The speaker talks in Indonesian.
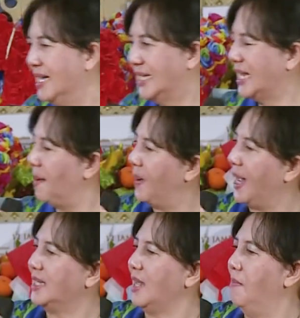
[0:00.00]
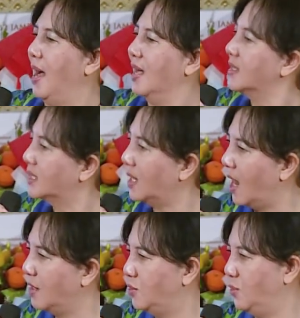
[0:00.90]
sampai SMA
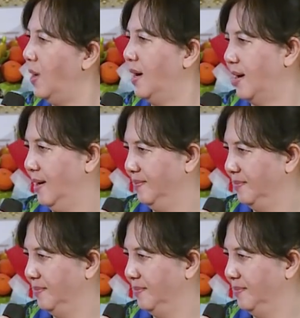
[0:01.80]
selalu juara.